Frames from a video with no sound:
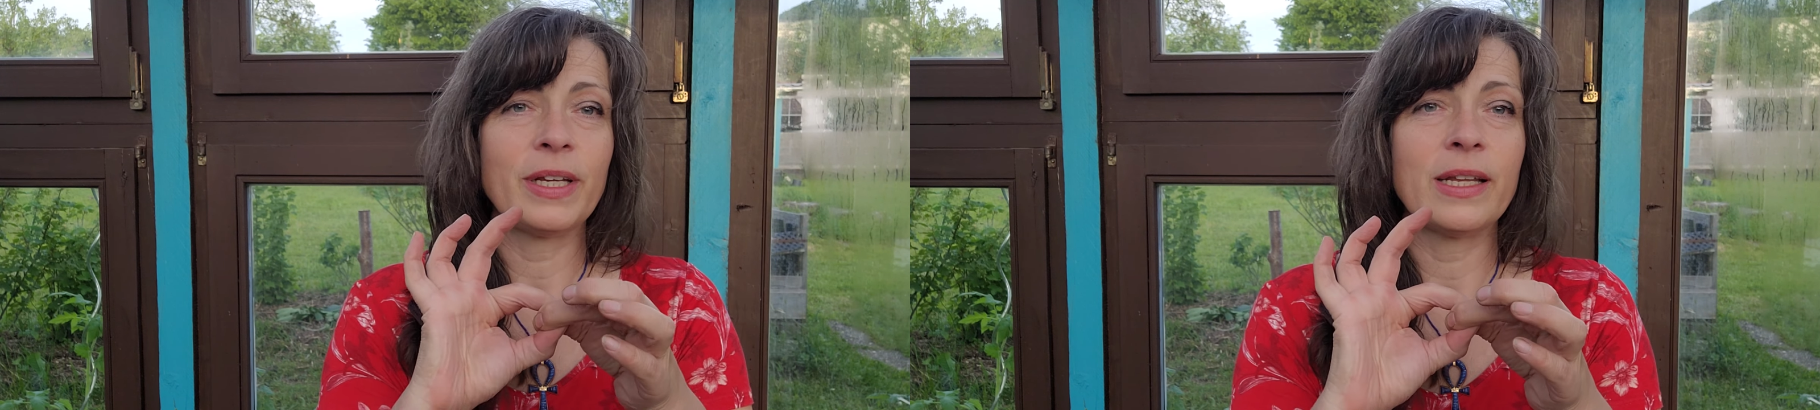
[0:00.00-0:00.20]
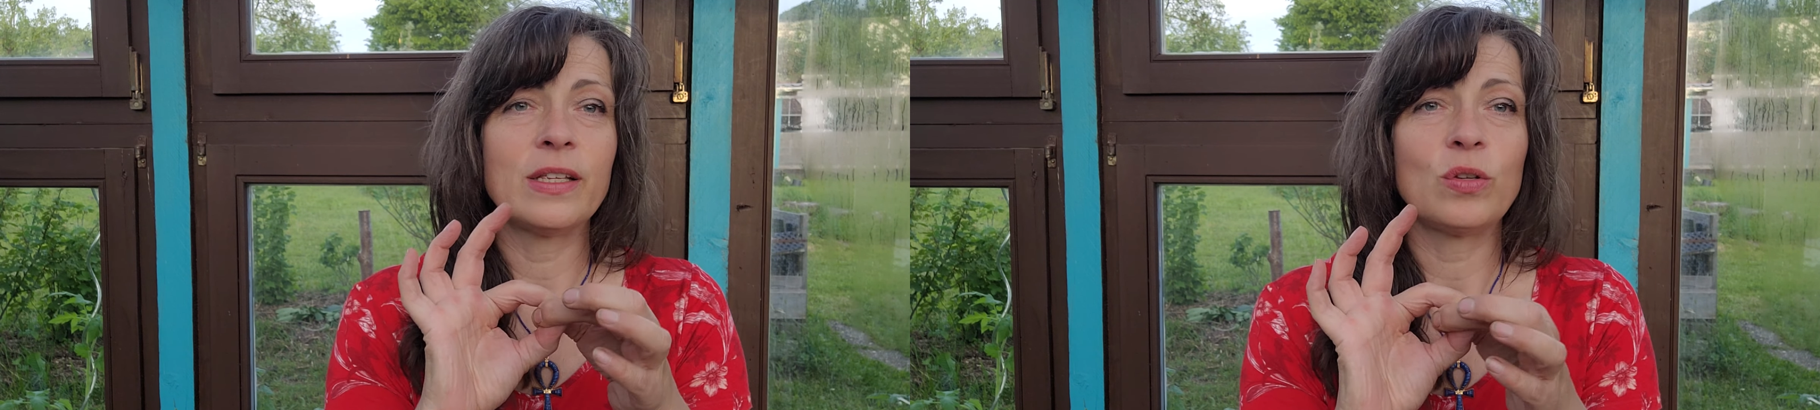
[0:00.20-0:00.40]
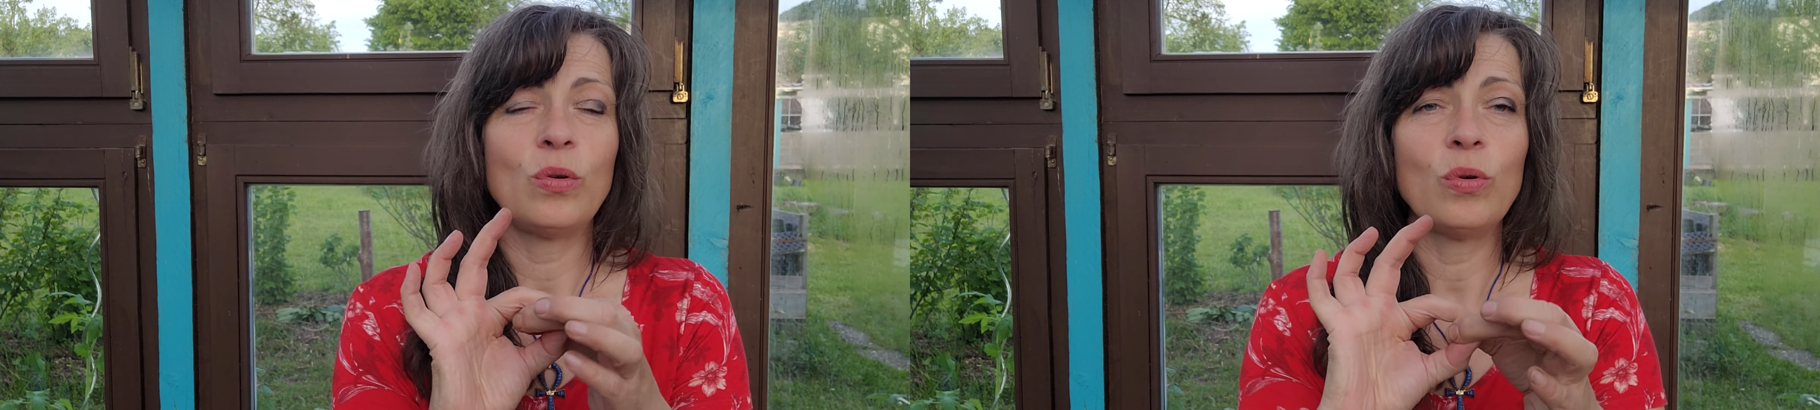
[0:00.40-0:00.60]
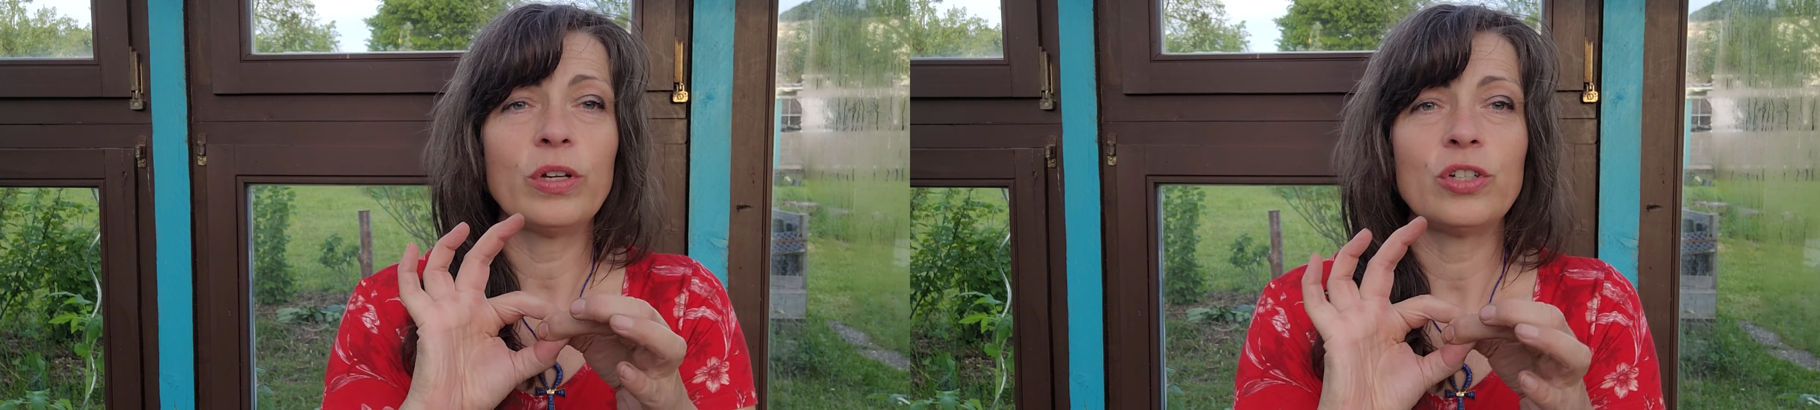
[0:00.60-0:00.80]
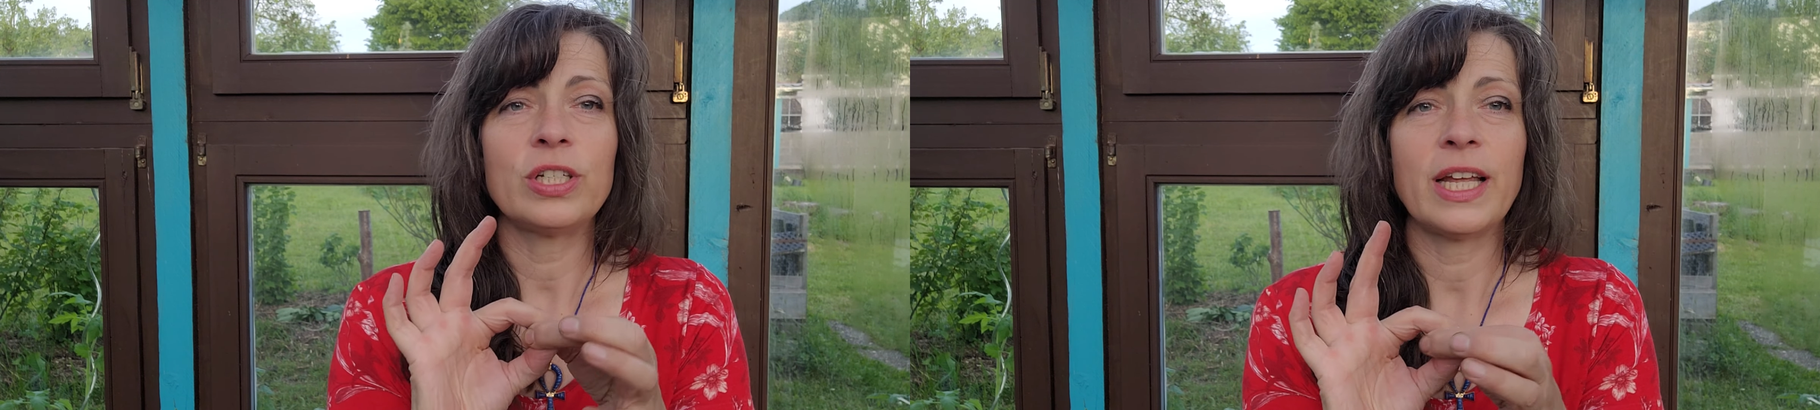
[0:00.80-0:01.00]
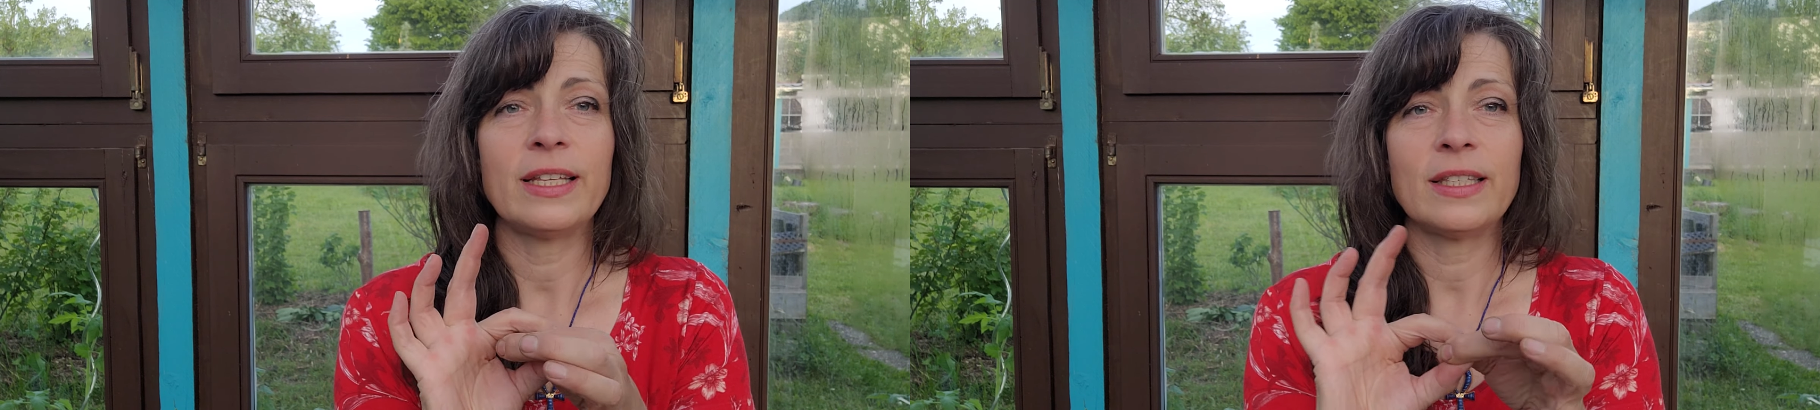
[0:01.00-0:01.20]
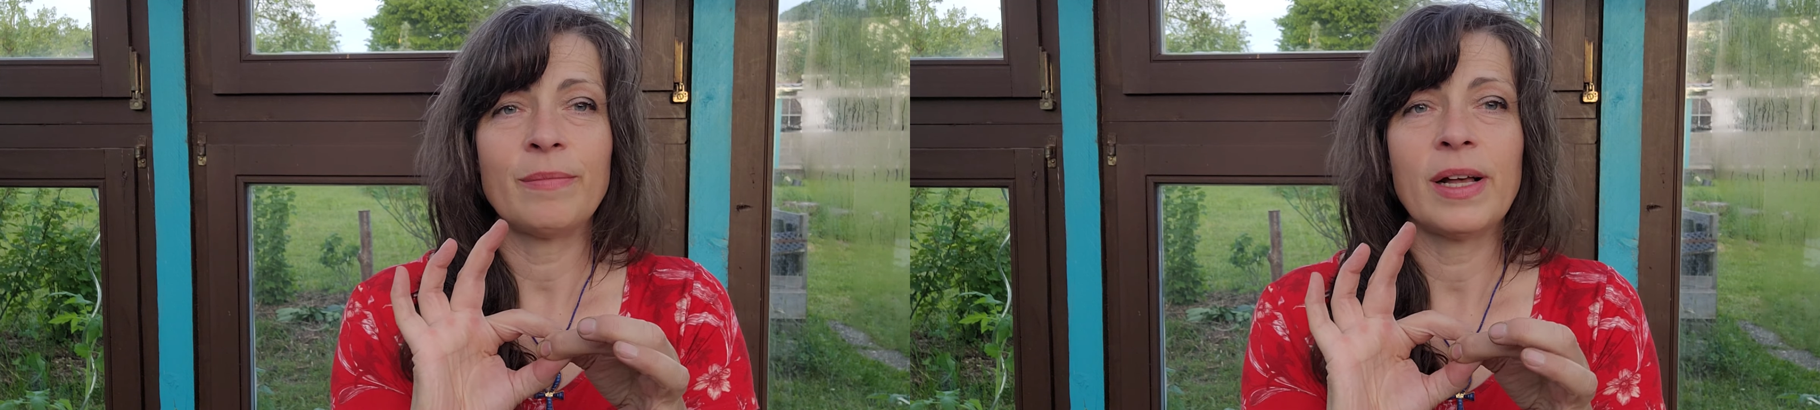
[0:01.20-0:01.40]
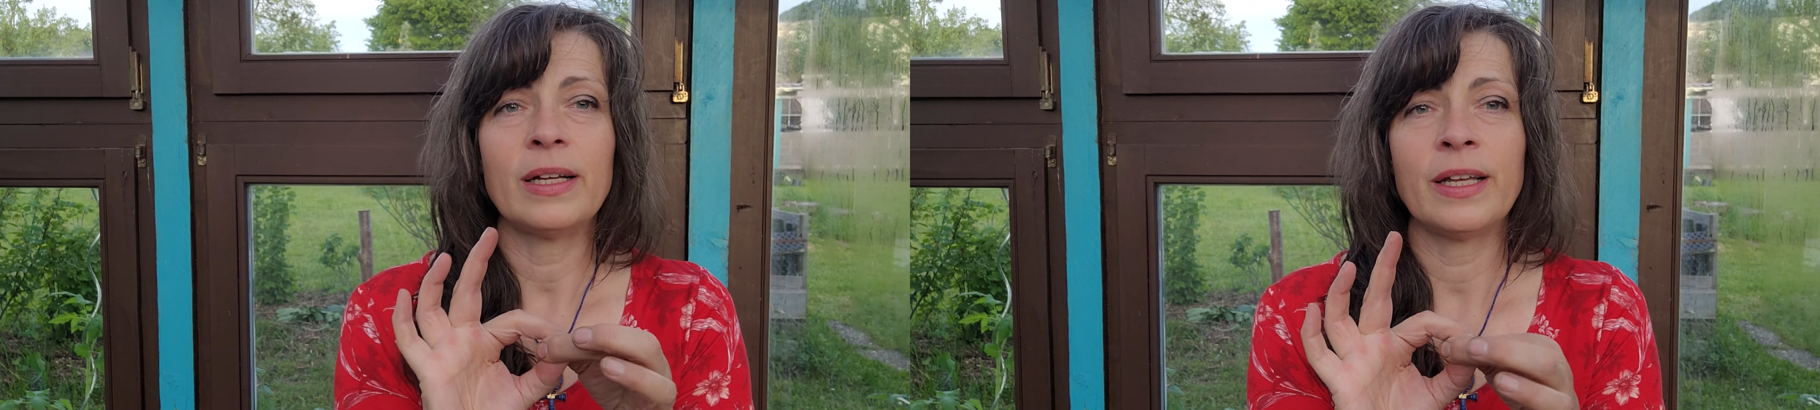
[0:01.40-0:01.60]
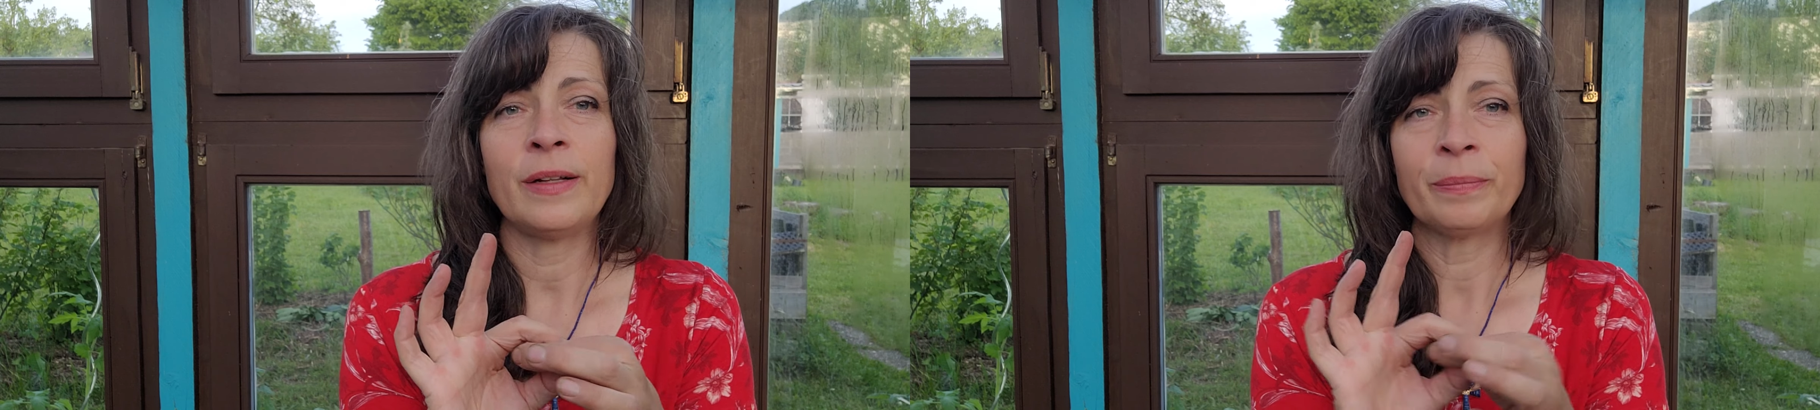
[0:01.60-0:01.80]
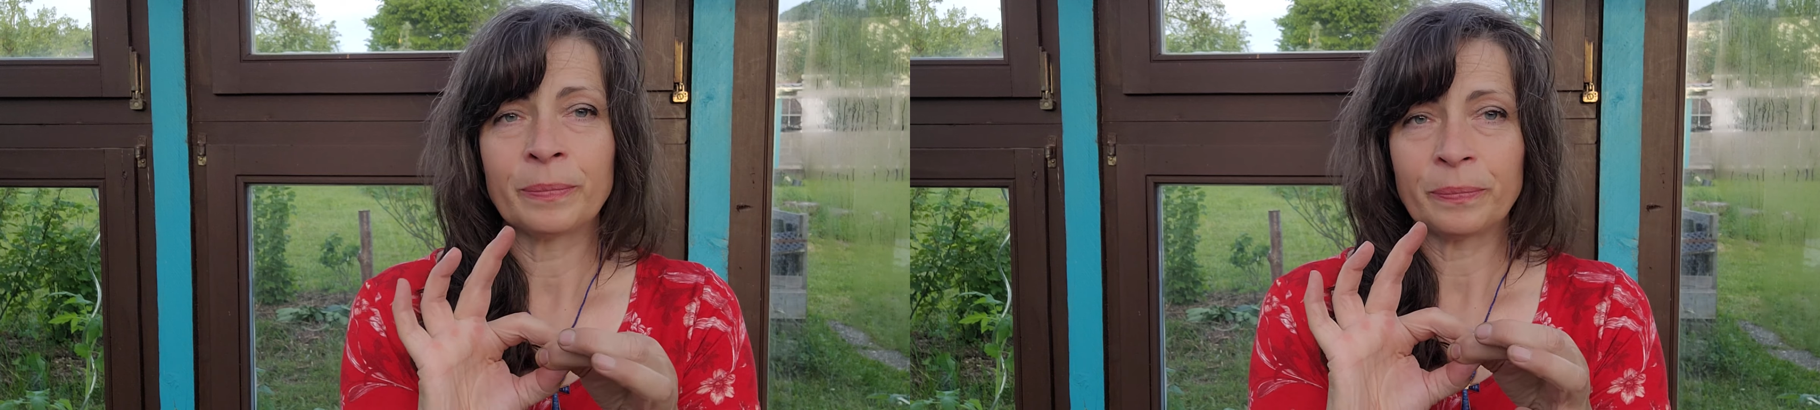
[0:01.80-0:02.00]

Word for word: kinesiologischen Test machen, ja?